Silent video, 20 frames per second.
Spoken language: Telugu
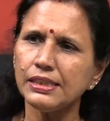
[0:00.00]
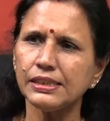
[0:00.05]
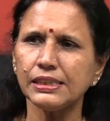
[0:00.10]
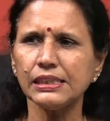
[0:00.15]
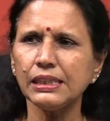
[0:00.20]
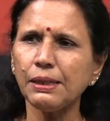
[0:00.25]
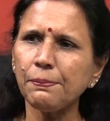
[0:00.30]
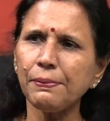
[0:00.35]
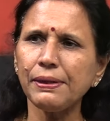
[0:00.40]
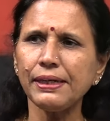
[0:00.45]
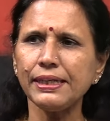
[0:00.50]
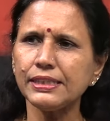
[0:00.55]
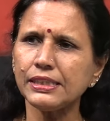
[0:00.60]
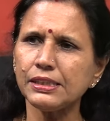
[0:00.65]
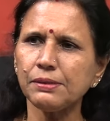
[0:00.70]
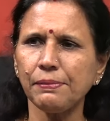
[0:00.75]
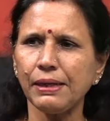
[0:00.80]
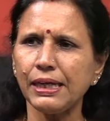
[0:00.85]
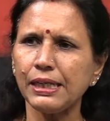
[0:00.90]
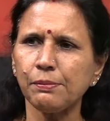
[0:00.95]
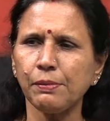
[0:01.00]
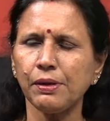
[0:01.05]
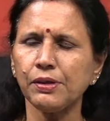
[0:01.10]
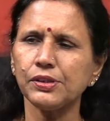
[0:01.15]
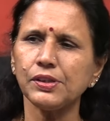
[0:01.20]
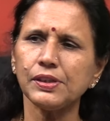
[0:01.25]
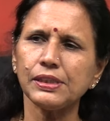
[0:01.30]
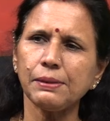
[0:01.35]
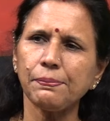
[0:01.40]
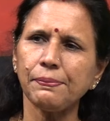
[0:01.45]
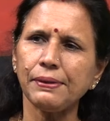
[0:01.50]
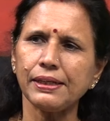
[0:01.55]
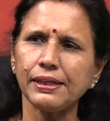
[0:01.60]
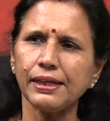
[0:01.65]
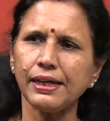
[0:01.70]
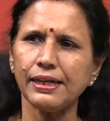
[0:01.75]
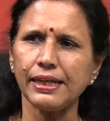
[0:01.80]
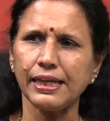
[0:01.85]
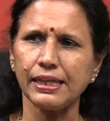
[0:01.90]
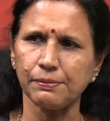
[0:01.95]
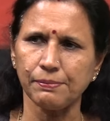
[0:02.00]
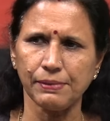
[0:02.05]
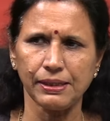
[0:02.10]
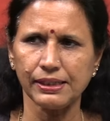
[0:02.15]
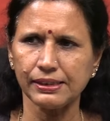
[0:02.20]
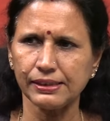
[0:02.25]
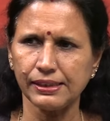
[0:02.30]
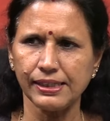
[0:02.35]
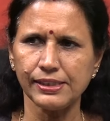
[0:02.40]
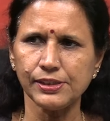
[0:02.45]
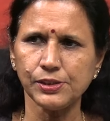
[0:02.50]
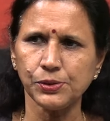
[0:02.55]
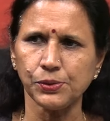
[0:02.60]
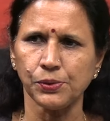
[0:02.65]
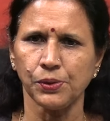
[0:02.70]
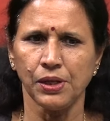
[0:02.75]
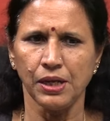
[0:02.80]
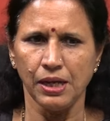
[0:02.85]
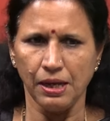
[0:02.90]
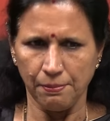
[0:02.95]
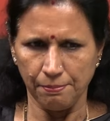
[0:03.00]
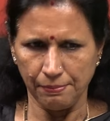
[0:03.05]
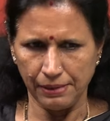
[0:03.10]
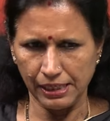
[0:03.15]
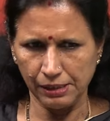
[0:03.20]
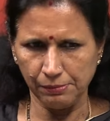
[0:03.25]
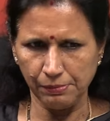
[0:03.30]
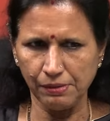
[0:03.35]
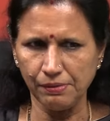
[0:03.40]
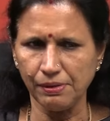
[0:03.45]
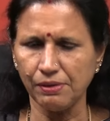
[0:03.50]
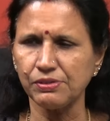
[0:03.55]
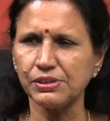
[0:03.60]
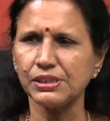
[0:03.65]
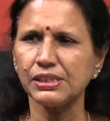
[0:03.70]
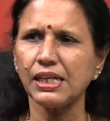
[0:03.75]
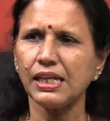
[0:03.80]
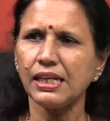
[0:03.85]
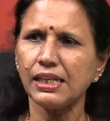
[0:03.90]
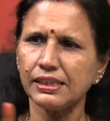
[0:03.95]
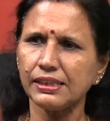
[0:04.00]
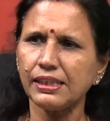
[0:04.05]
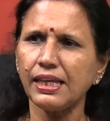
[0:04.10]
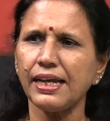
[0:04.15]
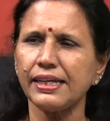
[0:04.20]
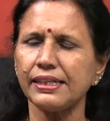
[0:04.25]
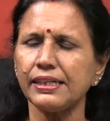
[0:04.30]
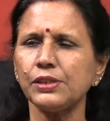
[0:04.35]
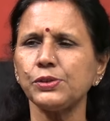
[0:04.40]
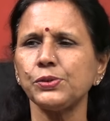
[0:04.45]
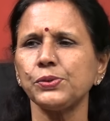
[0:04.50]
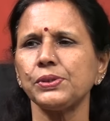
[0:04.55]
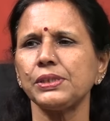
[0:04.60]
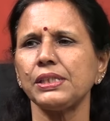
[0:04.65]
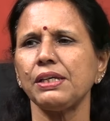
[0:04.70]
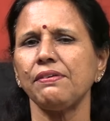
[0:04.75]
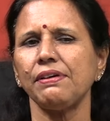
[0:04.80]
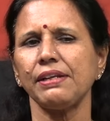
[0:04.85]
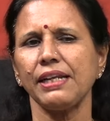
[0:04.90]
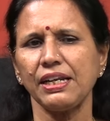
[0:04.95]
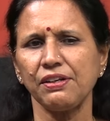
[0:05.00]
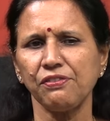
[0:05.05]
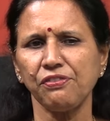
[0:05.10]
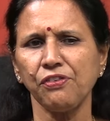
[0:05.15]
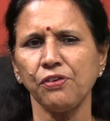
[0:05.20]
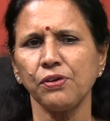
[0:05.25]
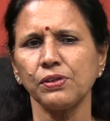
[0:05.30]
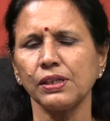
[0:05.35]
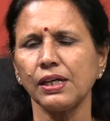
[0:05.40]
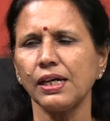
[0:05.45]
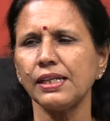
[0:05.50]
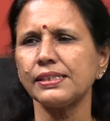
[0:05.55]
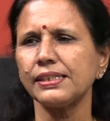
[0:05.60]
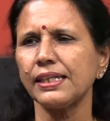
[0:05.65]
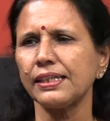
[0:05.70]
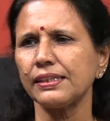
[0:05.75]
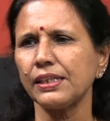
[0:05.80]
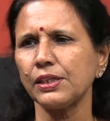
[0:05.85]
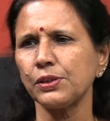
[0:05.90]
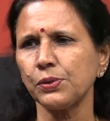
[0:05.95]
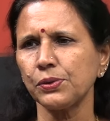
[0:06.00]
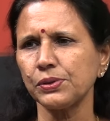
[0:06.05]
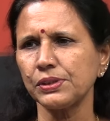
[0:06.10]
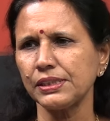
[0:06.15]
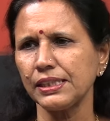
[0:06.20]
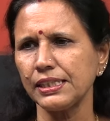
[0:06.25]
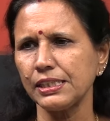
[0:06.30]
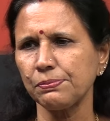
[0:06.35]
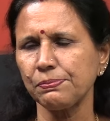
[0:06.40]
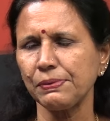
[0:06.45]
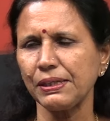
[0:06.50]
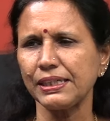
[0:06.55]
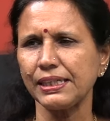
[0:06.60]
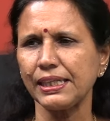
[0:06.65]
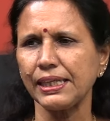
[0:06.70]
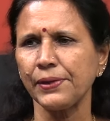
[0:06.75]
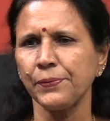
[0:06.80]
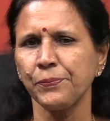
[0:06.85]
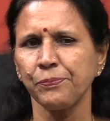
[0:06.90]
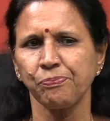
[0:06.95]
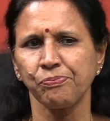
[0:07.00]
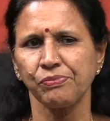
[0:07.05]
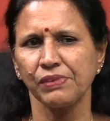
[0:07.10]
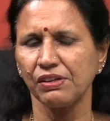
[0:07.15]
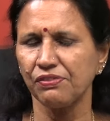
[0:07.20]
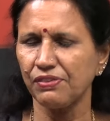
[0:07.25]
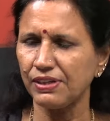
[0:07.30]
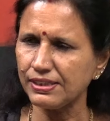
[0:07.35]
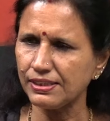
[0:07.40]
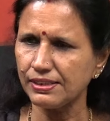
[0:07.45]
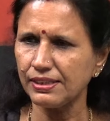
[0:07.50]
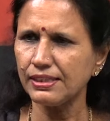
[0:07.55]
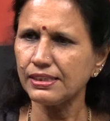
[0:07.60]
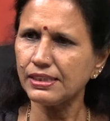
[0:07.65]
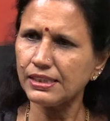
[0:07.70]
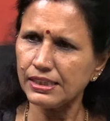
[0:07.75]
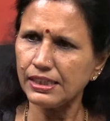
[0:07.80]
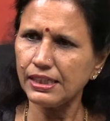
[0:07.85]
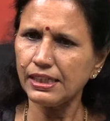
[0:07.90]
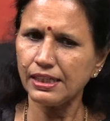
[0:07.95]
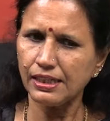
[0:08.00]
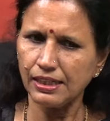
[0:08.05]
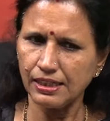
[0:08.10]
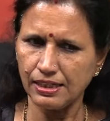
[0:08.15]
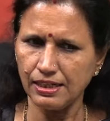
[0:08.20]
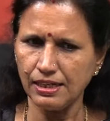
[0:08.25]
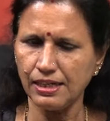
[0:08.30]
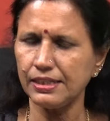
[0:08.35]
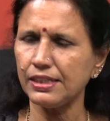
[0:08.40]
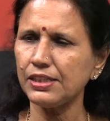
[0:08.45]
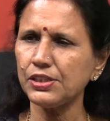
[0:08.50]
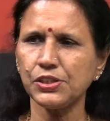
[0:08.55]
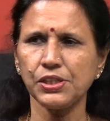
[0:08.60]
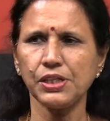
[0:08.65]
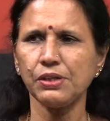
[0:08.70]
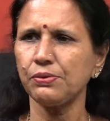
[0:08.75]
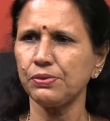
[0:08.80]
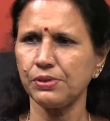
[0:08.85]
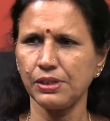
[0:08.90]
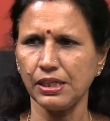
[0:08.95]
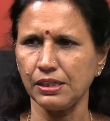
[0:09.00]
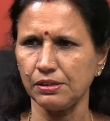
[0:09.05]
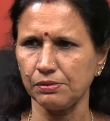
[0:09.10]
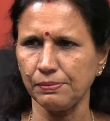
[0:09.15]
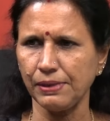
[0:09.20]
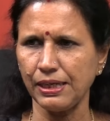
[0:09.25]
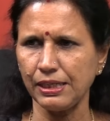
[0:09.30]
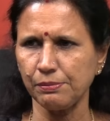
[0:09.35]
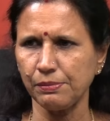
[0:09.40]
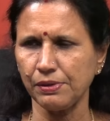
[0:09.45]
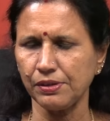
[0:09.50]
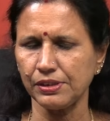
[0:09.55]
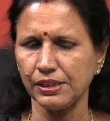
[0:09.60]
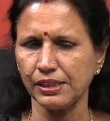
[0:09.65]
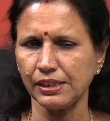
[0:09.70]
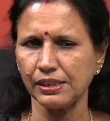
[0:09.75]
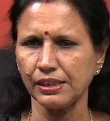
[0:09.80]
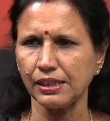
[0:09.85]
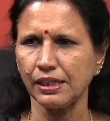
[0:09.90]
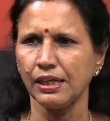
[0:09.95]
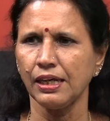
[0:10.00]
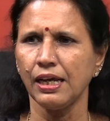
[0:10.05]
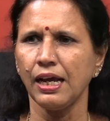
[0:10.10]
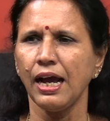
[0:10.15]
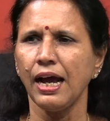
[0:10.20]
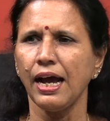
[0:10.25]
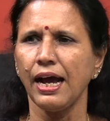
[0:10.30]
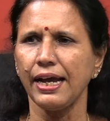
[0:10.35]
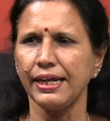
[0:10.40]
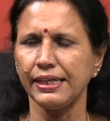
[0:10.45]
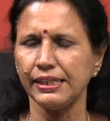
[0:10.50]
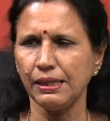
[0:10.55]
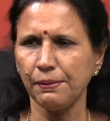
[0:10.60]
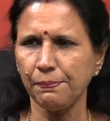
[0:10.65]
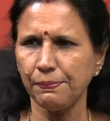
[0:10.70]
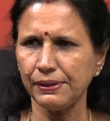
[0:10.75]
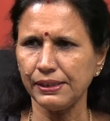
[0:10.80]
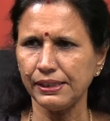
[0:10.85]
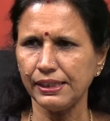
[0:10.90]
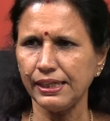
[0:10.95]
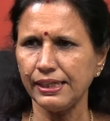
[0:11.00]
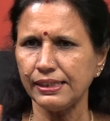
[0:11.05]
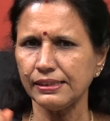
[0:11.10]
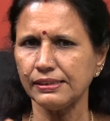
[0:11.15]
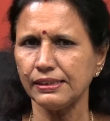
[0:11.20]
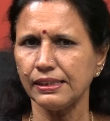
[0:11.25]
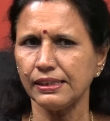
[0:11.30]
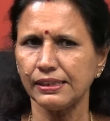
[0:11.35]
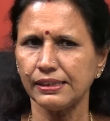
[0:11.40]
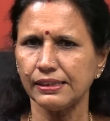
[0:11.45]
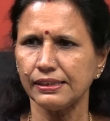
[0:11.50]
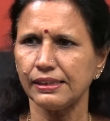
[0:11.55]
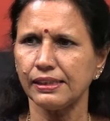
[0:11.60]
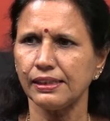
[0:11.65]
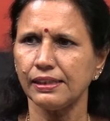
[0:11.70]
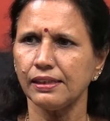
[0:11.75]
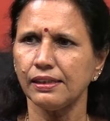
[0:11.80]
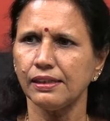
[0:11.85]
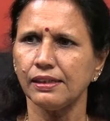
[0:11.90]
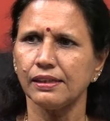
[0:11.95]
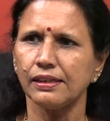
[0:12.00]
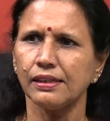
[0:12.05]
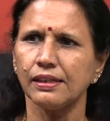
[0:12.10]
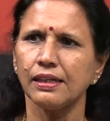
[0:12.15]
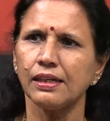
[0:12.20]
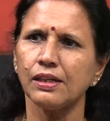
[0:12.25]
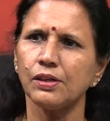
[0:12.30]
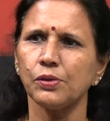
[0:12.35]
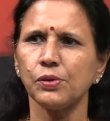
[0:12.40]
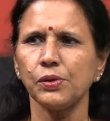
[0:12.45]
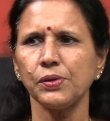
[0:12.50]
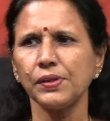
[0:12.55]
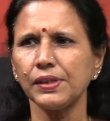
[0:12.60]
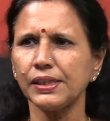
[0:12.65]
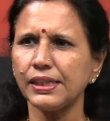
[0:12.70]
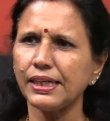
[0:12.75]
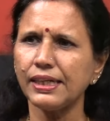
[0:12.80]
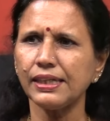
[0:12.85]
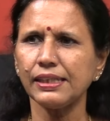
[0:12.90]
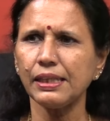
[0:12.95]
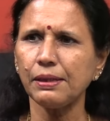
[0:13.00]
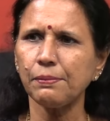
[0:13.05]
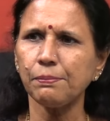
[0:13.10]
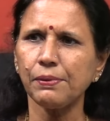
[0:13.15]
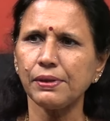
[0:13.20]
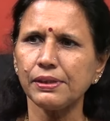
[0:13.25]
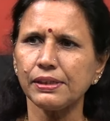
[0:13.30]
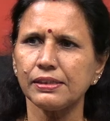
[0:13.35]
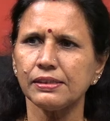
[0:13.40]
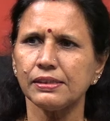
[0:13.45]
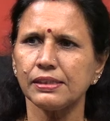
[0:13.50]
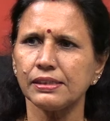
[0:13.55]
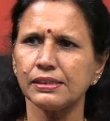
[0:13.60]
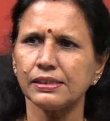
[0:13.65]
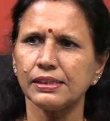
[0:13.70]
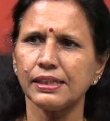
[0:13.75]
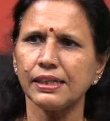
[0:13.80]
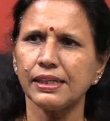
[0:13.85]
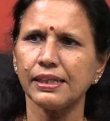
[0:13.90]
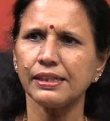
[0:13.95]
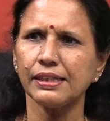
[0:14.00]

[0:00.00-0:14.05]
చిన్నప్పటి నుంచి మేనమావతోటే పెరిగాడు ఆయన మనకు తెలుసు మేనమావ అవసరాలంతా ఆయనే చూసేవారు ఆయన ఫోన్ కాల్స్ అంతా నోట్ చేసి పెట్టి ఫస్ట్ నుంచి హరీష్ రావు ఉన్నారు మేనమావ దగ్గర అయినప్పటికీ ఏం జరిగింది కొడుకే కదా ఇంపార్టెన్స్ ఇచ్చాడు